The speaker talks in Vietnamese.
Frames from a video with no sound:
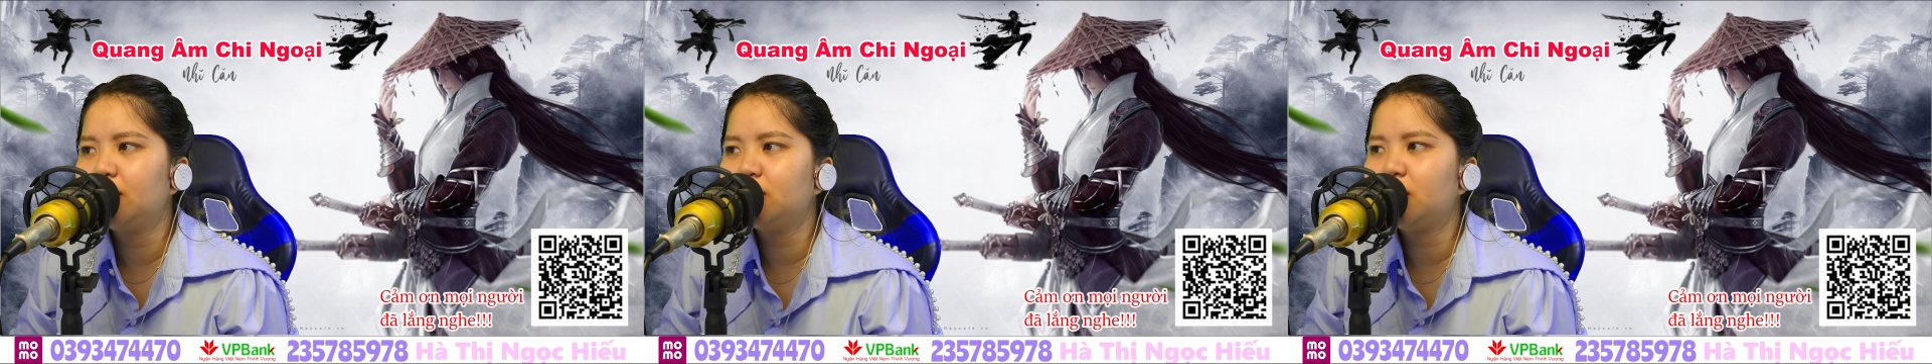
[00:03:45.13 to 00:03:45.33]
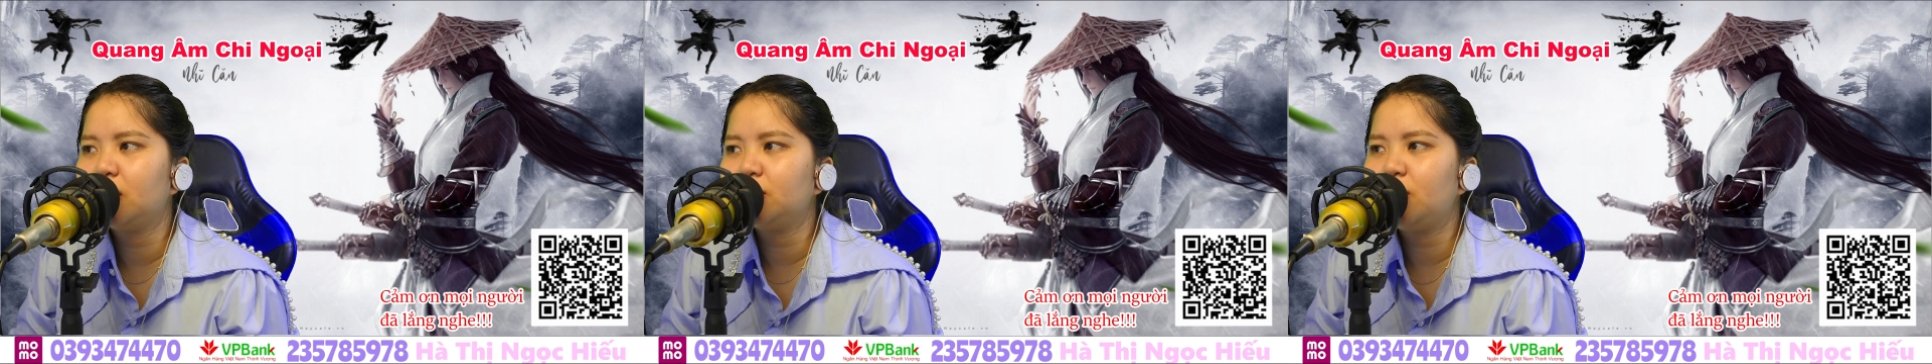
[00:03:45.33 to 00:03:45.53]

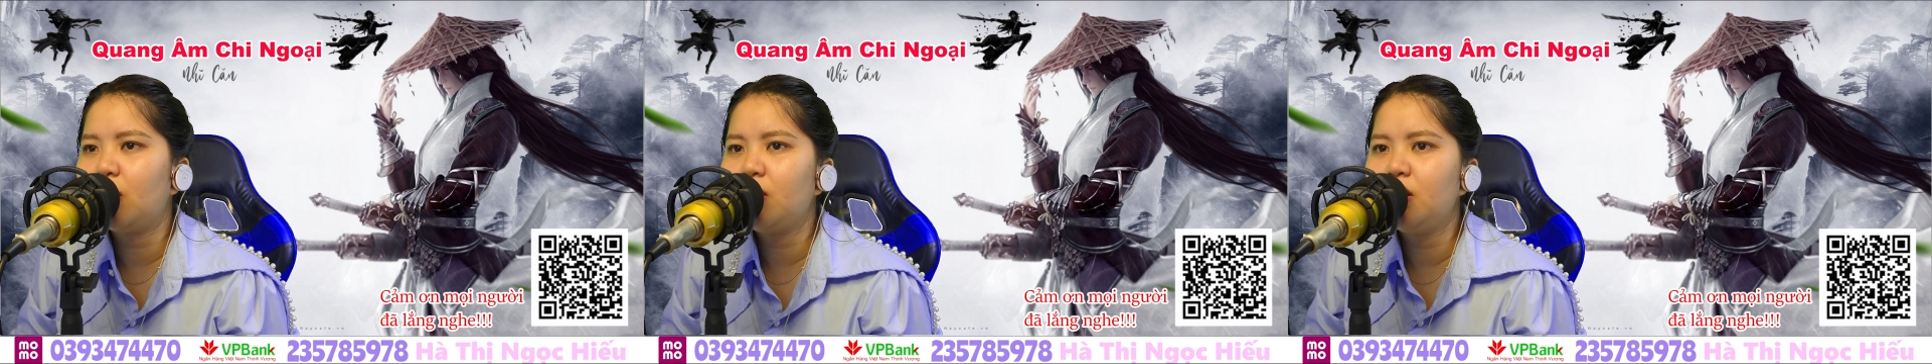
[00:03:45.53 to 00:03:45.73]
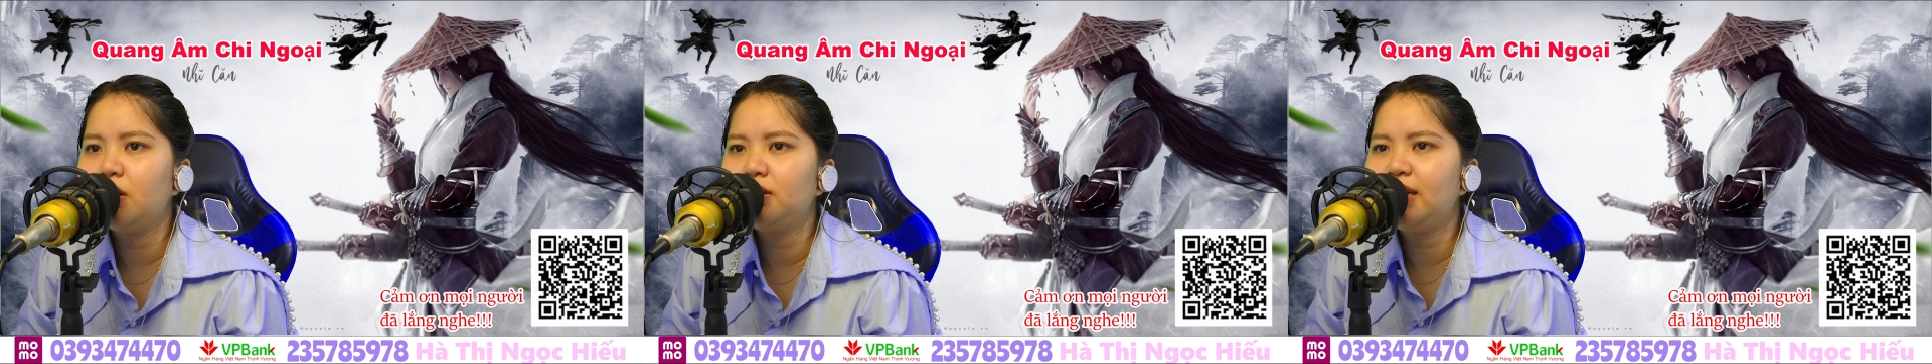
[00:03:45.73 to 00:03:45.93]
từng trận
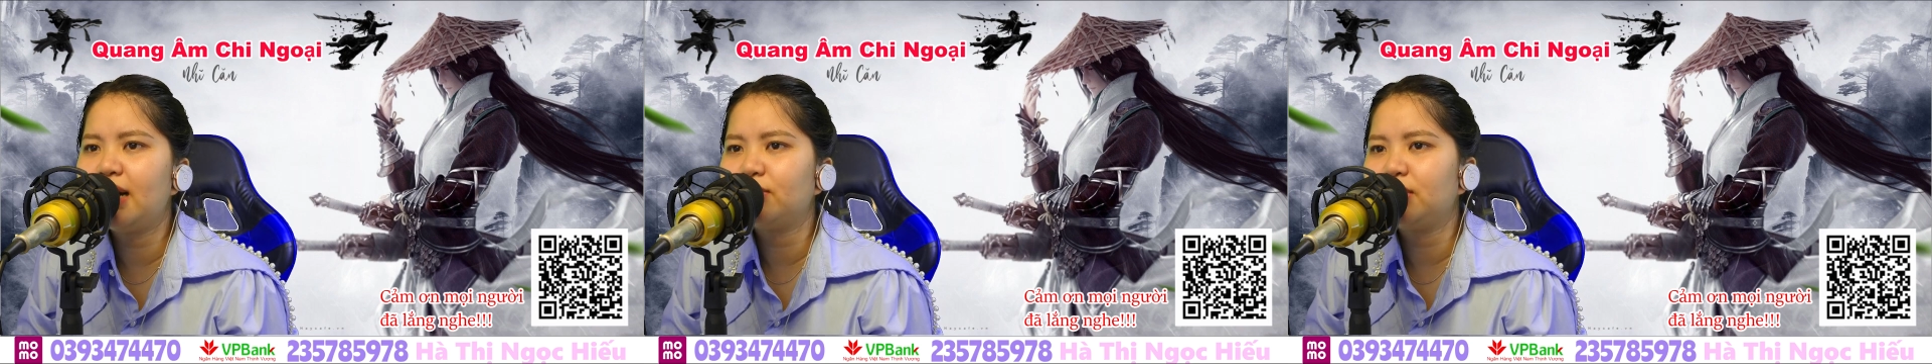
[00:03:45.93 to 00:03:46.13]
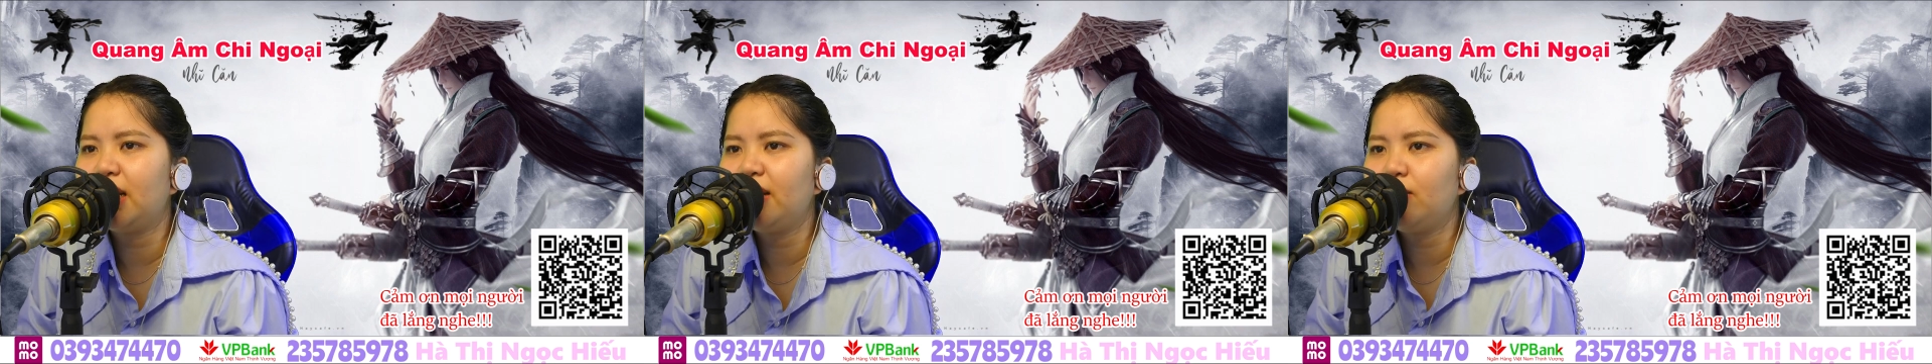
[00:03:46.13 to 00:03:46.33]
gió lớn
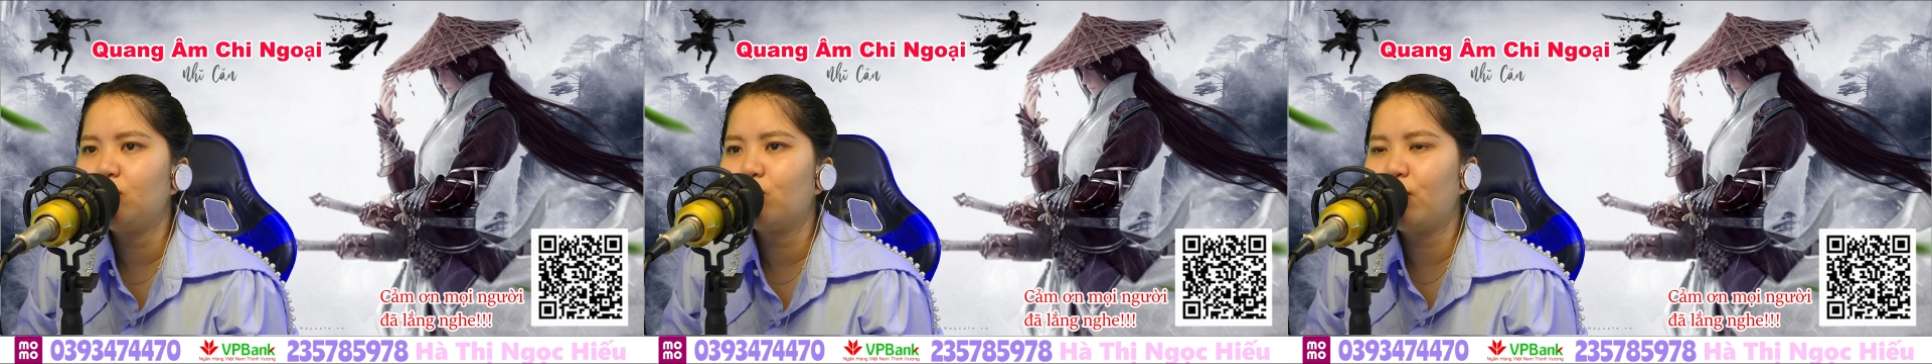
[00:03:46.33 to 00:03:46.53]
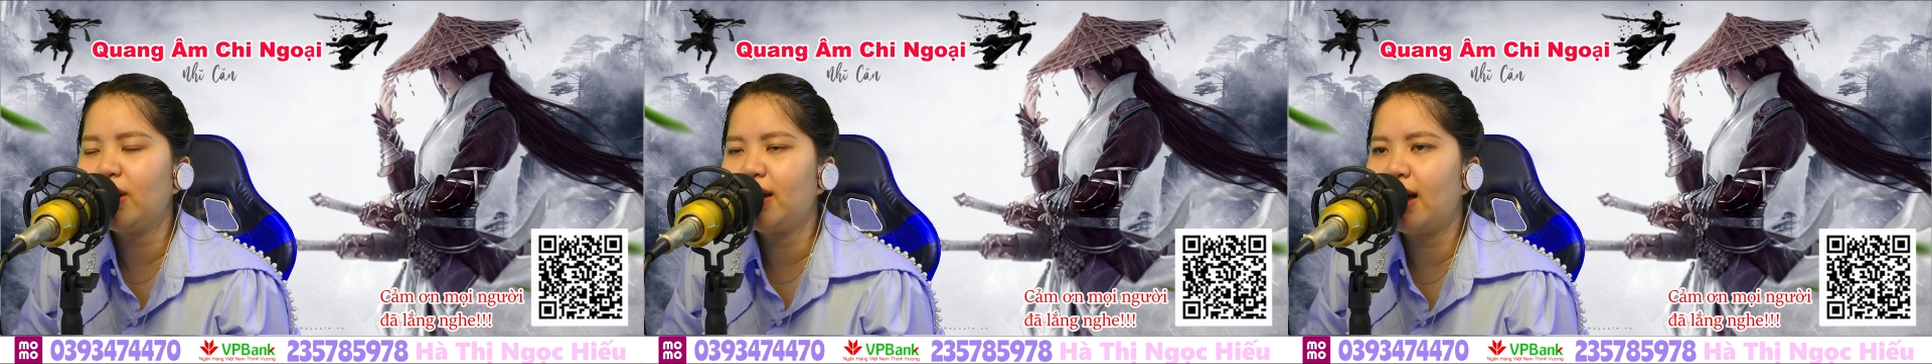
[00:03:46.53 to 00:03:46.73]
gào thét
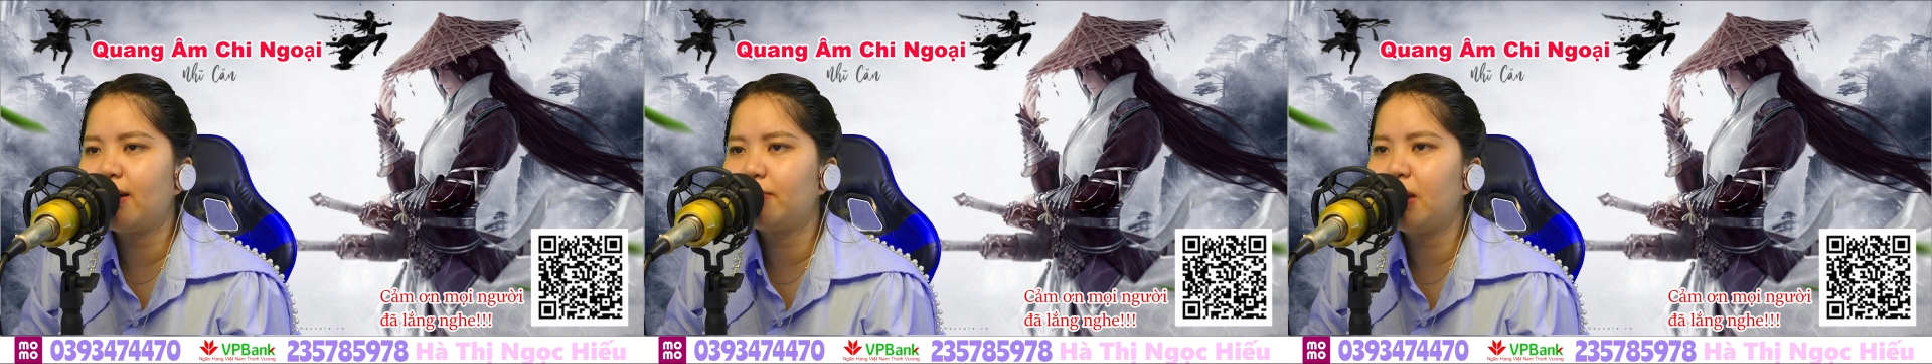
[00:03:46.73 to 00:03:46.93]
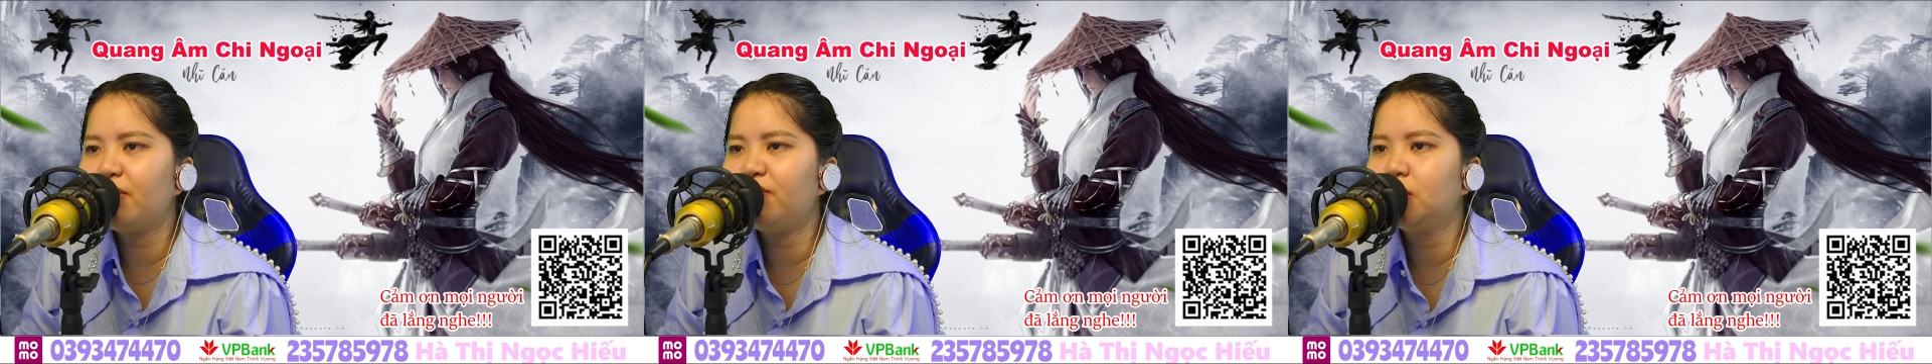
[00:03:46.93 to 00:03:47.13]
quét
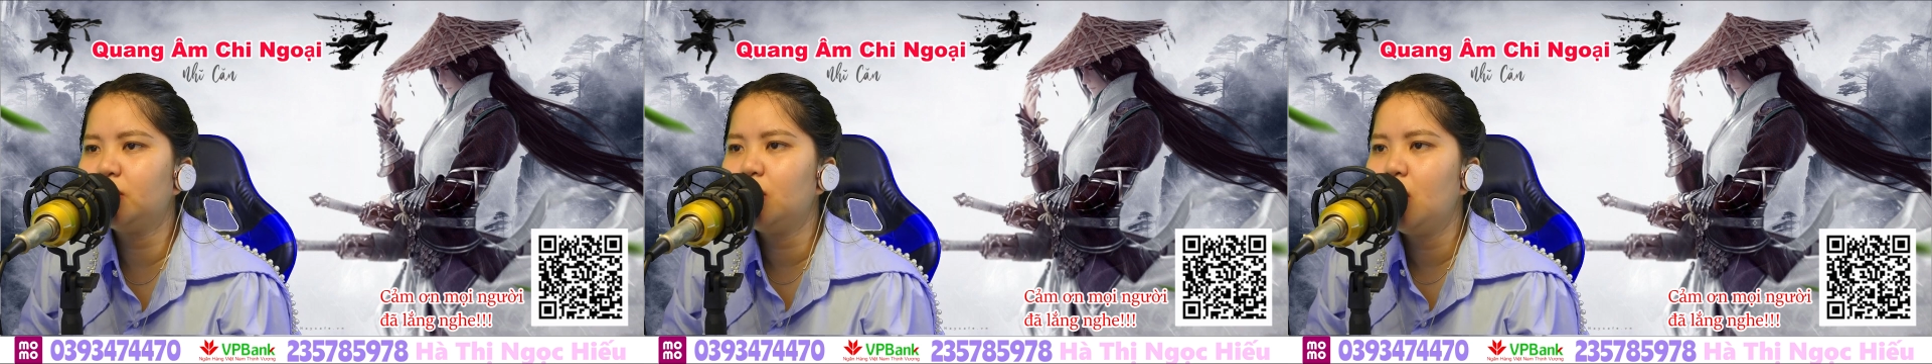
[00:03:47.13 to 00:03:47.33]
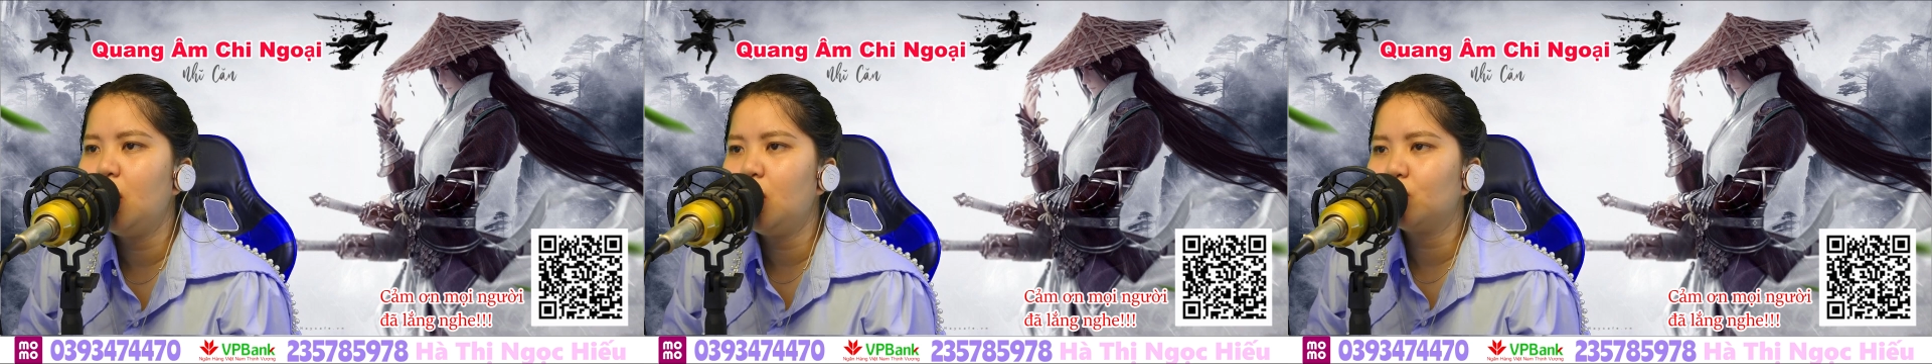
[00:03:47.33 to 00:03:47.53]
ngang bát
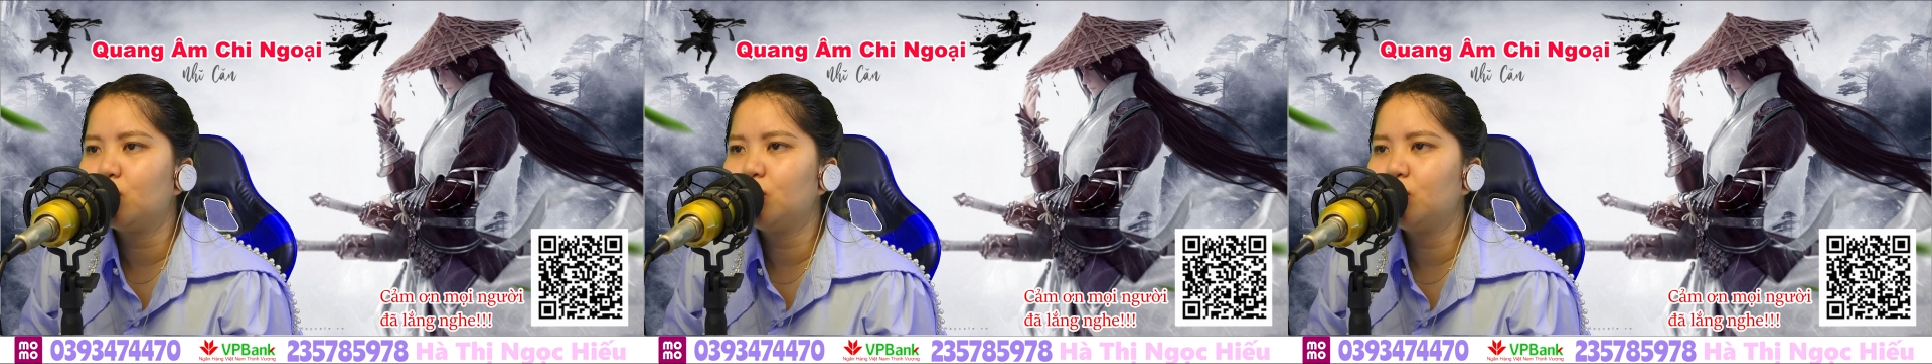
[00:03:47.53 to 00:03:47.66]
phương,